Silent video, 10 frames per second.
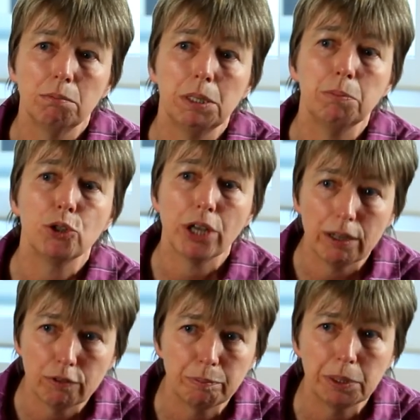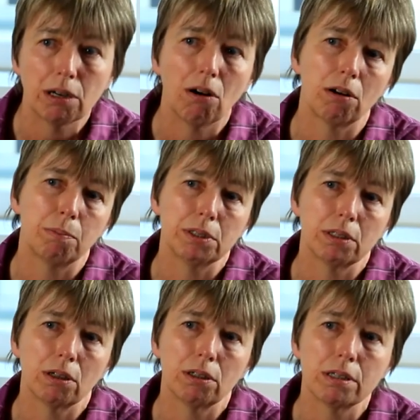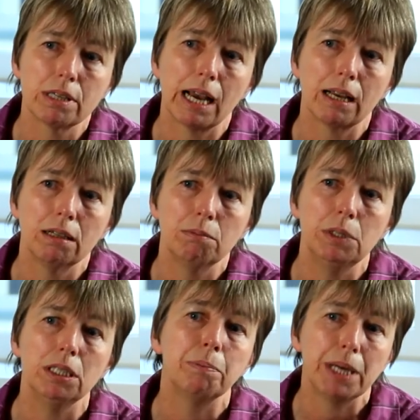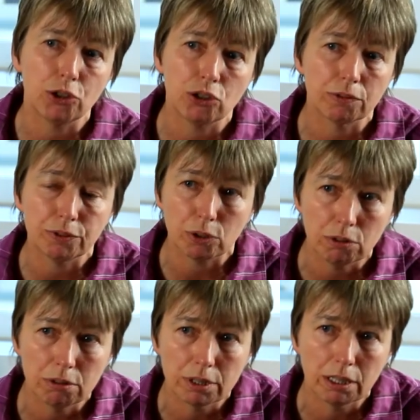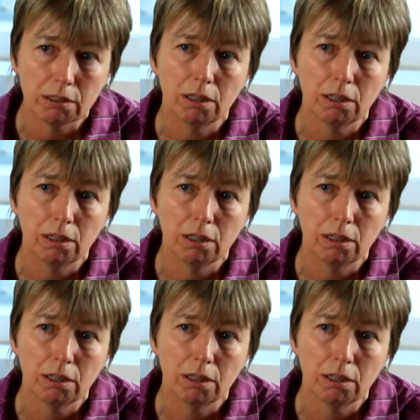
meinem Chef bei der Arbeit sagen, meinen besten Freunden